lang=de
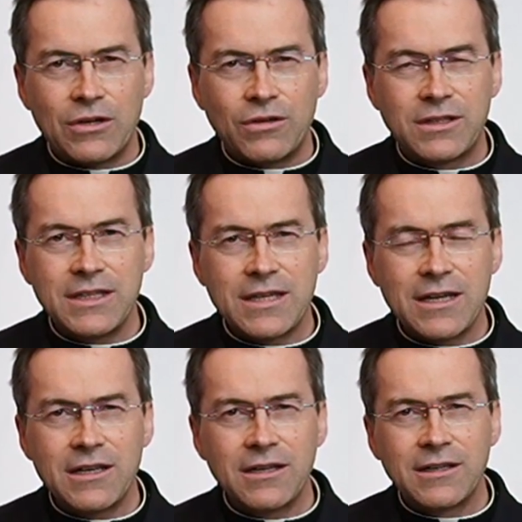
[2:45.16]
Und
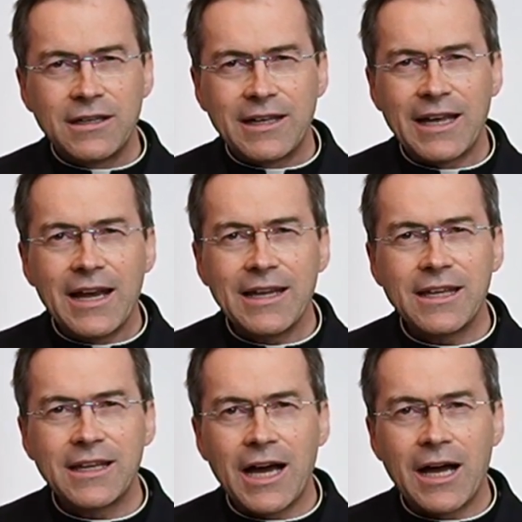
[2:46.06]
diese
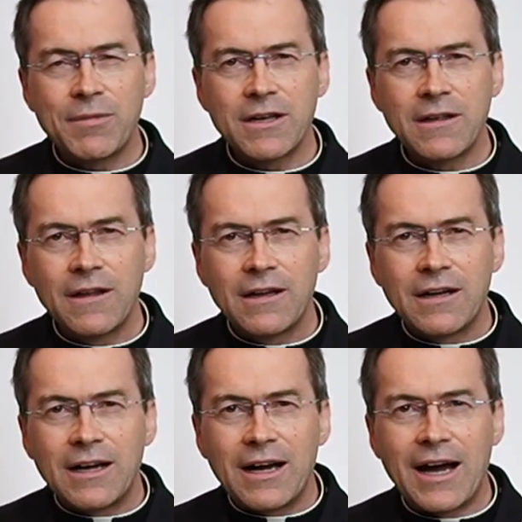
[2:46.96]
herrliche Gabe
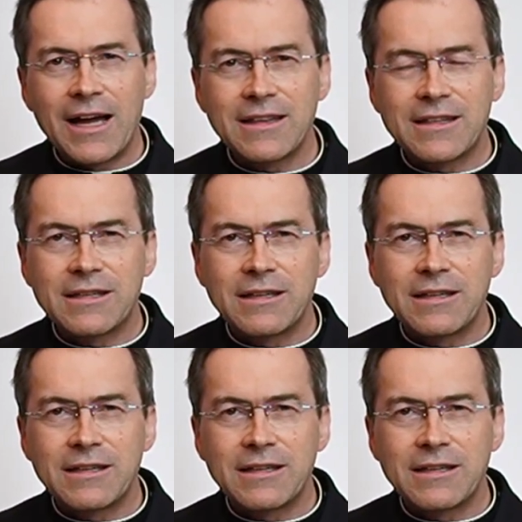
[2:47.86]
hat